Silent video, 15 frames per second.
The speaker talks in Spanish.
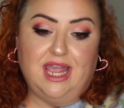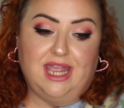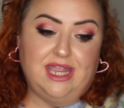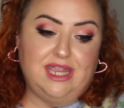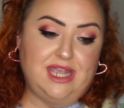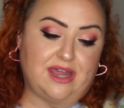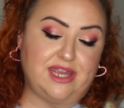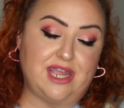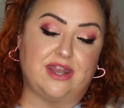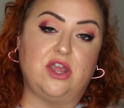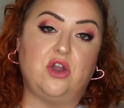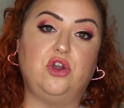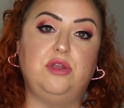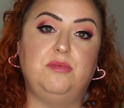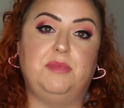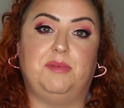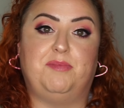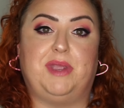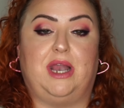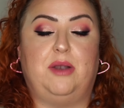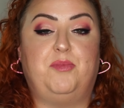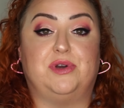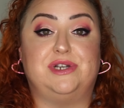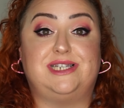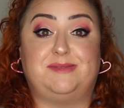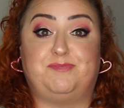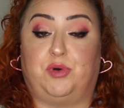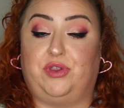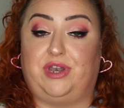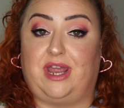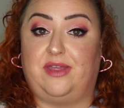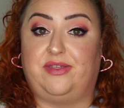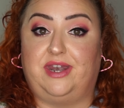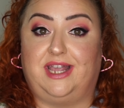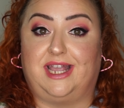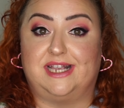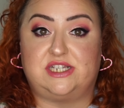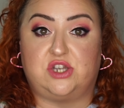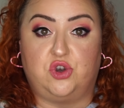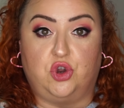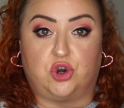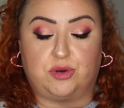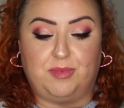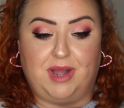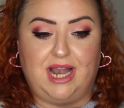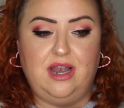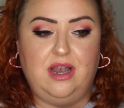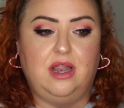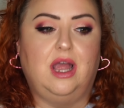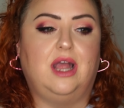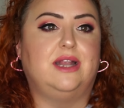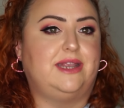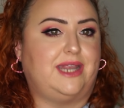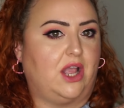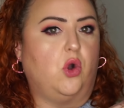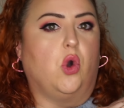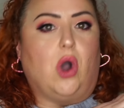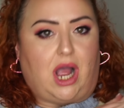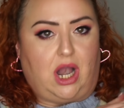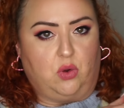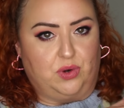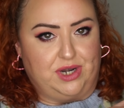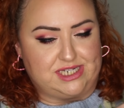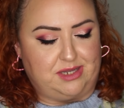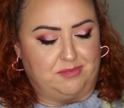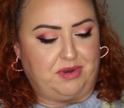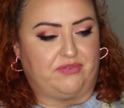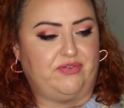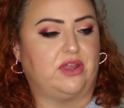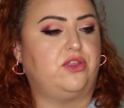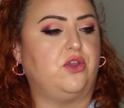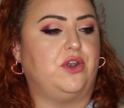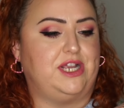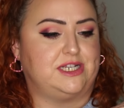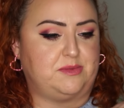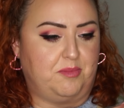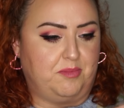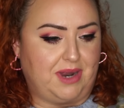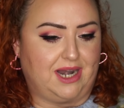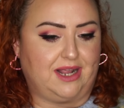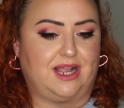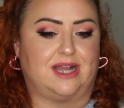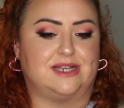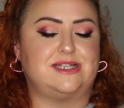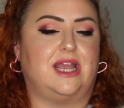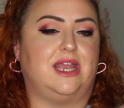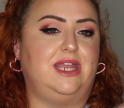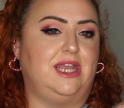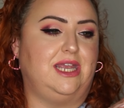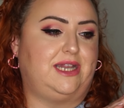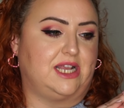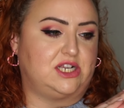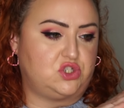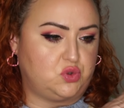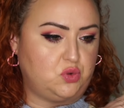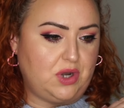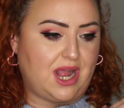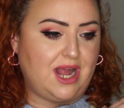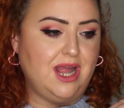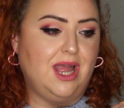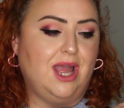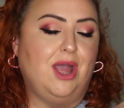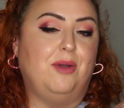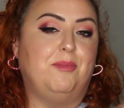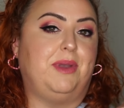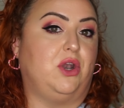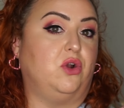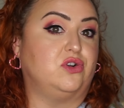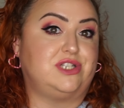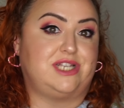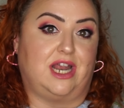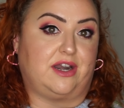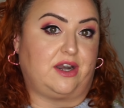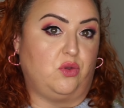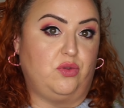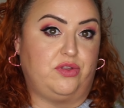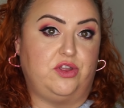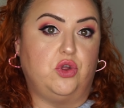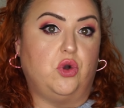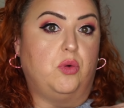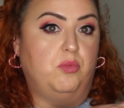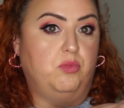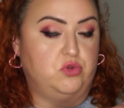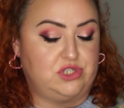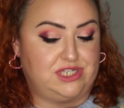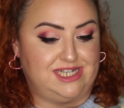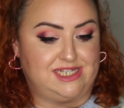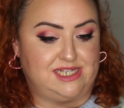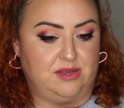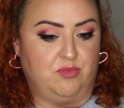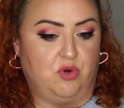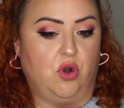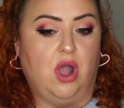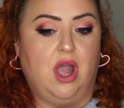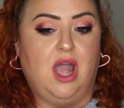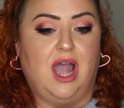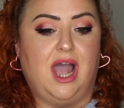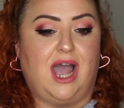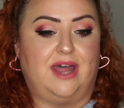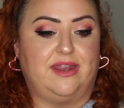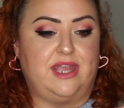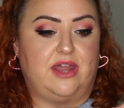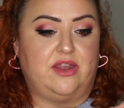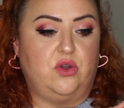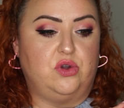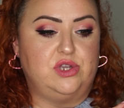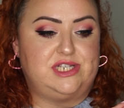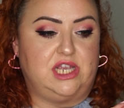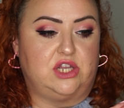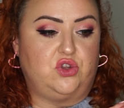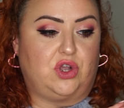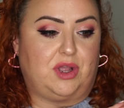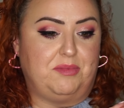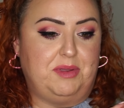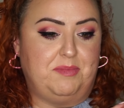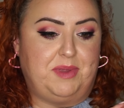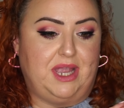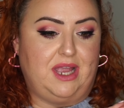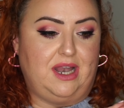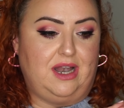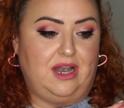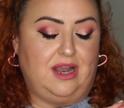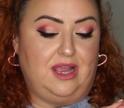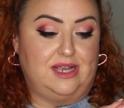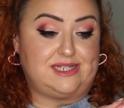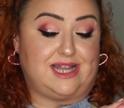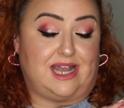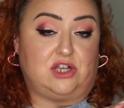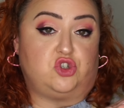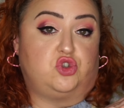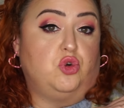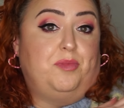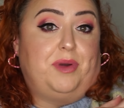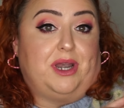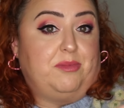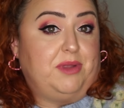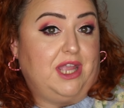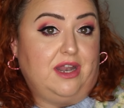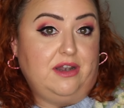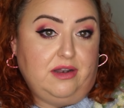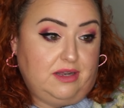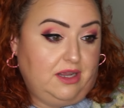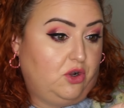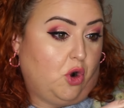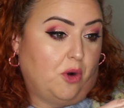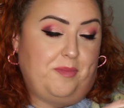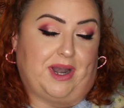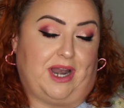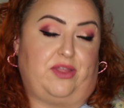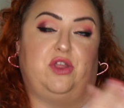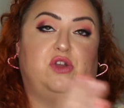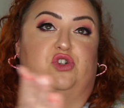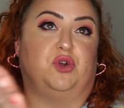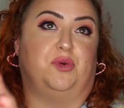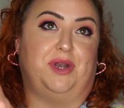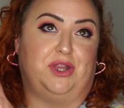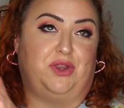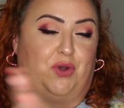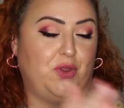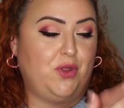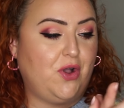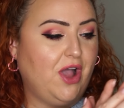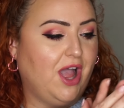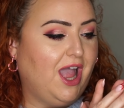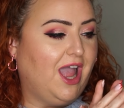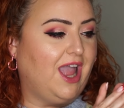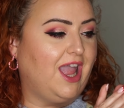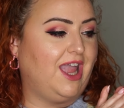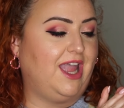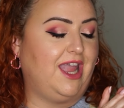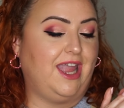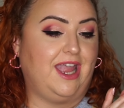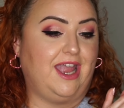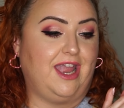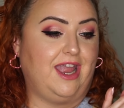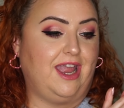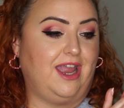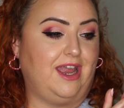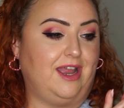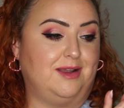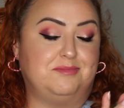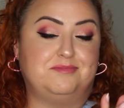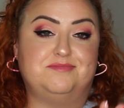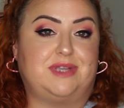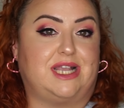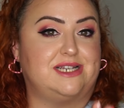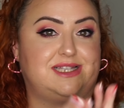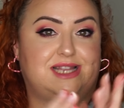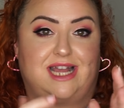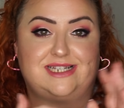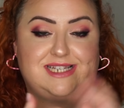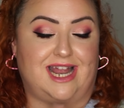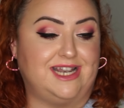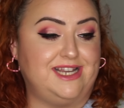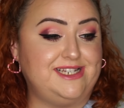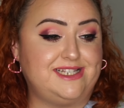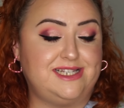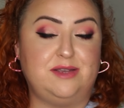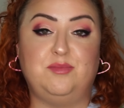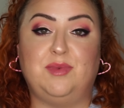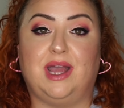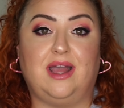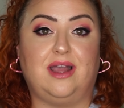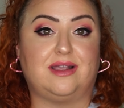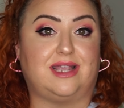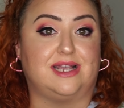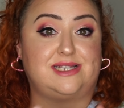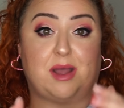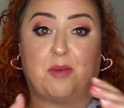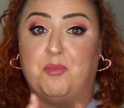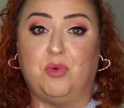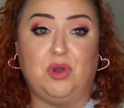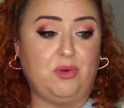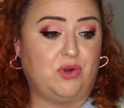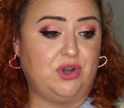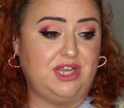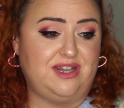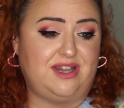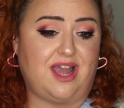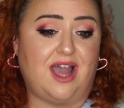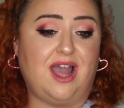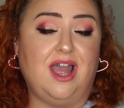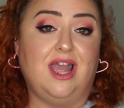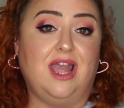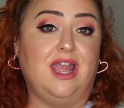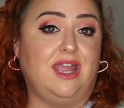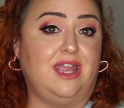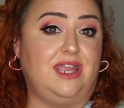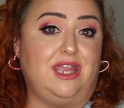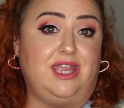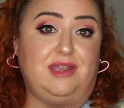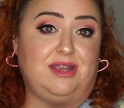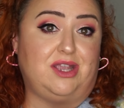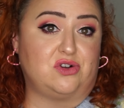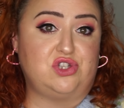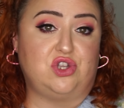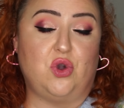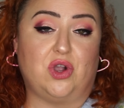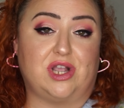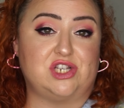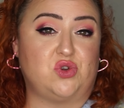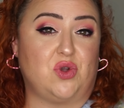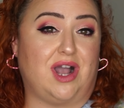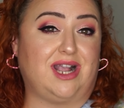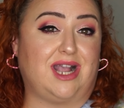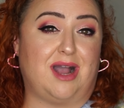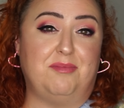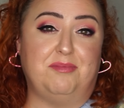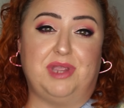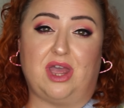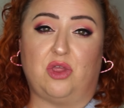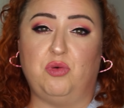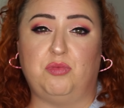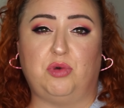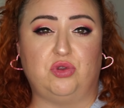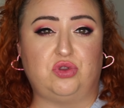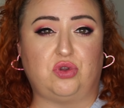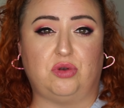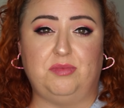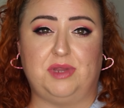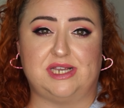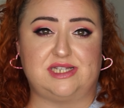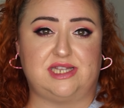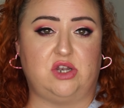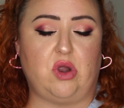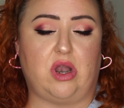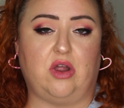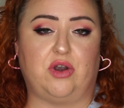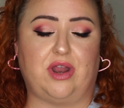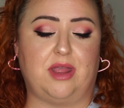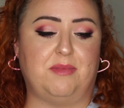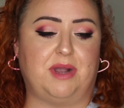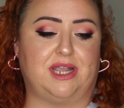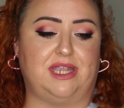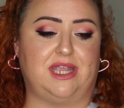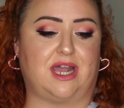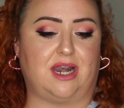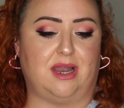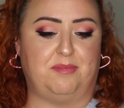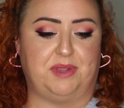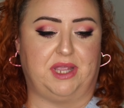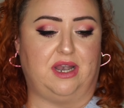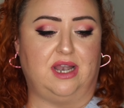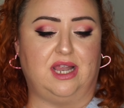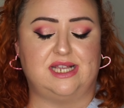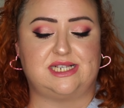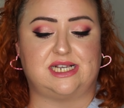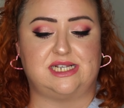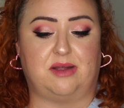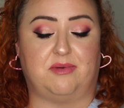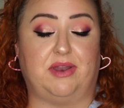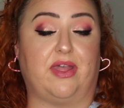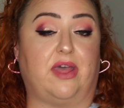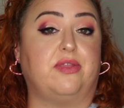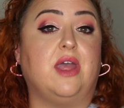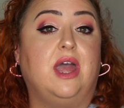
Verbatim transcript: y a día de hoy mi piel pues podría decir que es normal, tengo algunas imperfecciones, marcas y textura, pero se han reducido muchísimo. A día de hoy siento que mi piel está súper bien, en comparación sobre todo, eh, que está sanísima, que está muy bonita y ya os digo que eso ha cambiado un montón mi estilo a la hora de maquillar la piel, esa es la verdad.